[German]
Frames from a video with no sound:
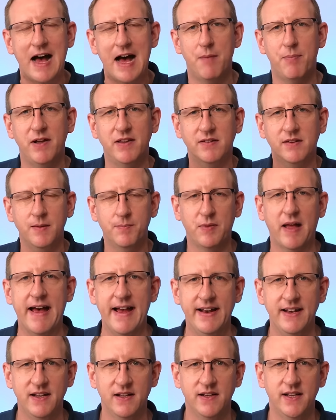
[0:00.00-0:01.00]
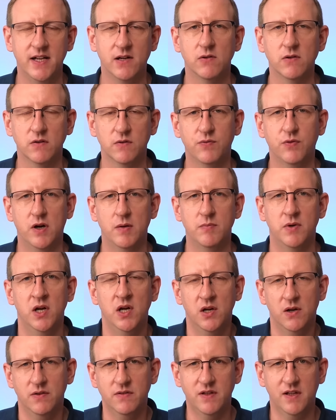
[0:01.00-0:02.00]
Aber es gibt eine Ernährungsform
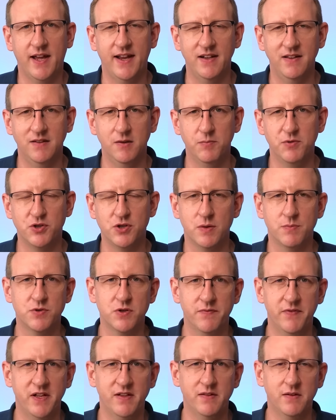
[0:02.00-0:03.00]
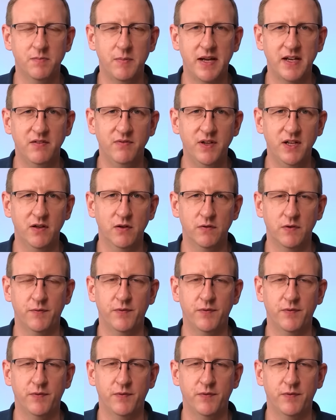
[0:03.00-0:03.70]
und Sie kennen sie bestimmt schon, wenn Sie meine Videos